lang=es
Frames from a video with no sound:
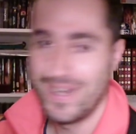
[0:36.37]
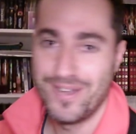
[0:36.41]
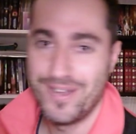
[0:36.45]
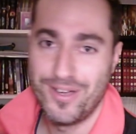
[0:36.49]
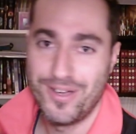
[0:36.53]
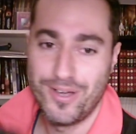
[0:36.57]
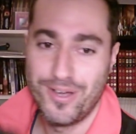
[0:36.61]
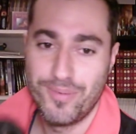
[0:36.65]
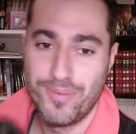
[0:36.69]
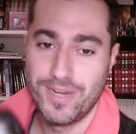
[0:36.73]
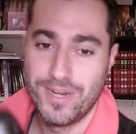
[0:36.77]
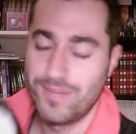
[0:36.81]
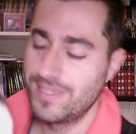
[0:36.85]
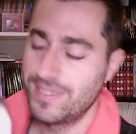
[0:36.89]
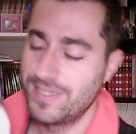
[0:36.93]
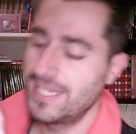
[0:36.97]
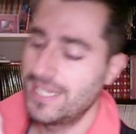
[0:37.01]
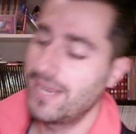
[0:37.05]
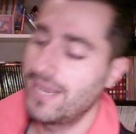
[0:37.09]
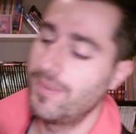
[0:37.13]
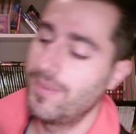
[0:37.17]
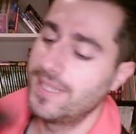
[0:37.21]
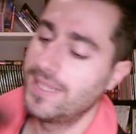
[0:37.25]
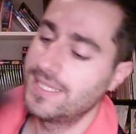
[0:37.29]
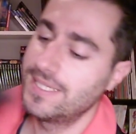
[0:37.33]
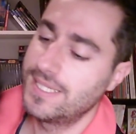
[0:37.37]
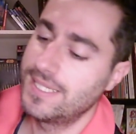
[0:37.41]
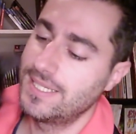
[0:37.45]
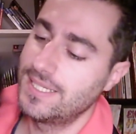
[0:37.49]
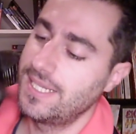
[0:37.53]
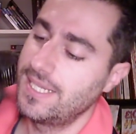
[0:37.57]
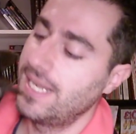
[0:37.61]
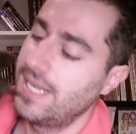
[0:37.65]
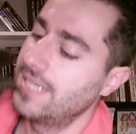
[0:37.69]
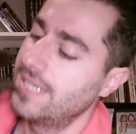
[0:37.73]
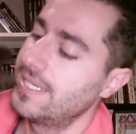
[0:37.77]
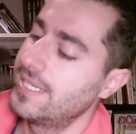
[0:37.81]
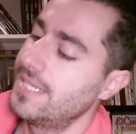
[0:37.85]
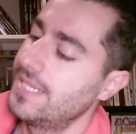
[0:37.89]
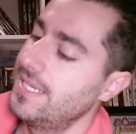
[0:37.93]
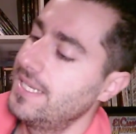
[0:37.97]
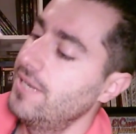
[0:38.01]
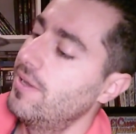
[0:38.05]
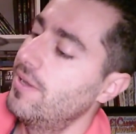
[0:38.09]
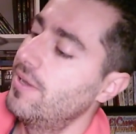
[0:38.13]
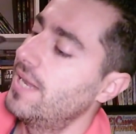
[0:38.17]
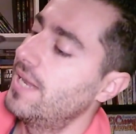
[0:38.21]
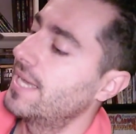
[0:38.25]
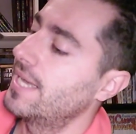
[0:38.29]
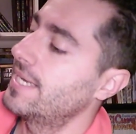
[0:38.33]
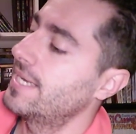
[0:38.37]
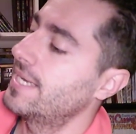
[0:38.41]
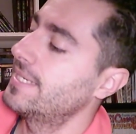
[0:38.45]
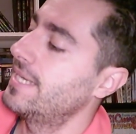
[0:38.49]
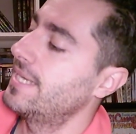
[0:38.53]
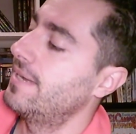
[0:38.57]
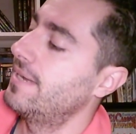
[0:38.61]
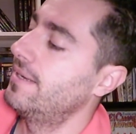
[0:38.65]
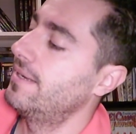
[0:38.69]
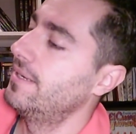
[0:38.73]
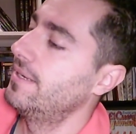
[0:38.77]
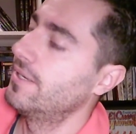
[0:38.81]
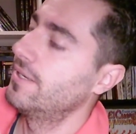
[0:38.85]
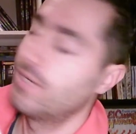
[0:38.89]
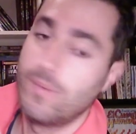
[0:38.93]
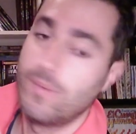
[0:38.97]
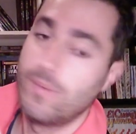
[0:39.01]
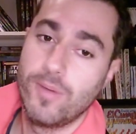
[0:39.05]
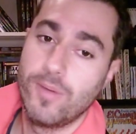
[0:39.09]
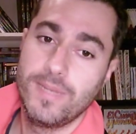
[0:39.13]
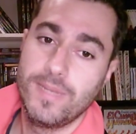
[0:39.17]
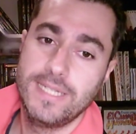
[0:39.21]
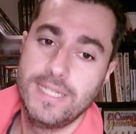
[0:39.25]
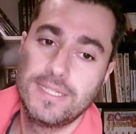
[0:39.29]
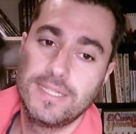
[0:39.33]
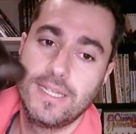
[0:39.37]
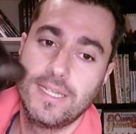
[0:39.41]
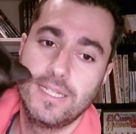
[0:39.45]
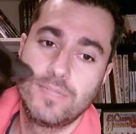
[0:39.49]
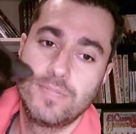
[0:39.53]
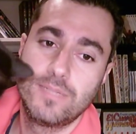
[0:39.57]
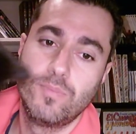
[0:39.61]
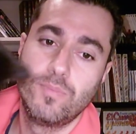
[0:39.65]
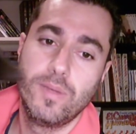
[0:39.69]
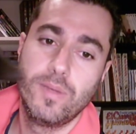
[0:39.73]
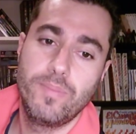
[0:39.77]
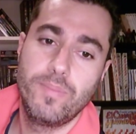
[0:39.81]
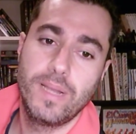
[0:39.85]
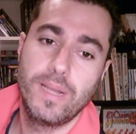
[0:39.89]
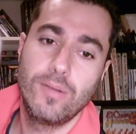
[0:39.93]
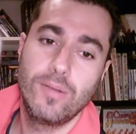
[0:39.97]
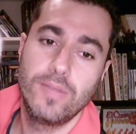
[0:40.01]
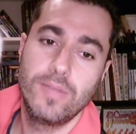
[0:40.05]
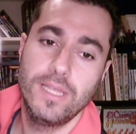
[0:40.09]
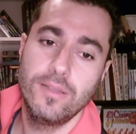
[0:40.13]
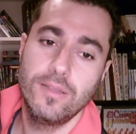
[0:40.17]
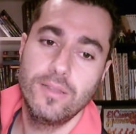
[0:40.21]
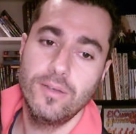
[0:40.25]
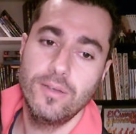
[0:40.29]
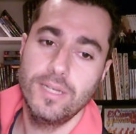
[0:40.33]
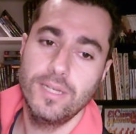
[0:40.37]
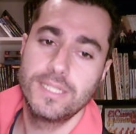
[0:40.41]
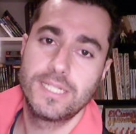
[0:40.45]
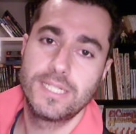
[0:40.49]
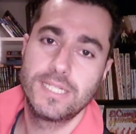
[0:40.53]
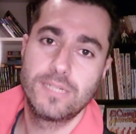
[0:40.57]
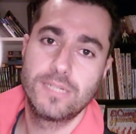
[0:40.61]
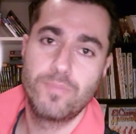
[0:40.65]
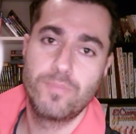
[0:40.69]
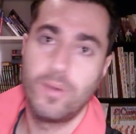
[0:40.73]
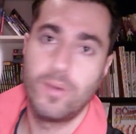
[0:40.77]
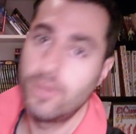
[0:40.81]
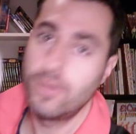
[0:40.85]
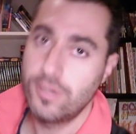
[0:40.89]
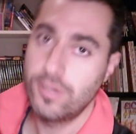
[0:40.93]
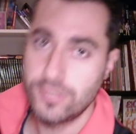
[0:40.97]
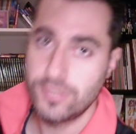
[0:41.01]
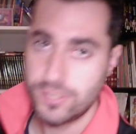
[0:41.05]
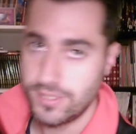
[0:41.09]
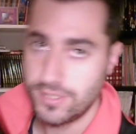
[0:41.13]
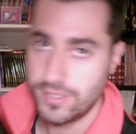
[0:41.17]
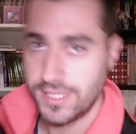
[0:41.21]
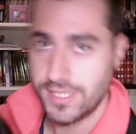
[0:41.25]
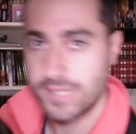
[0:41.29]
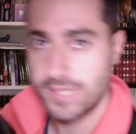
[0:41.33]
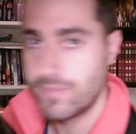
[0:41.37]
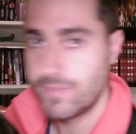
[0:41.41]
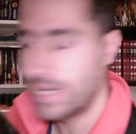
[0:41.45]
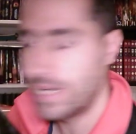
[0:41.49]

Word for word: Pero bueno, básicamente este es el asesino de la casa. Como veis, es muy peludito, es esponjoso y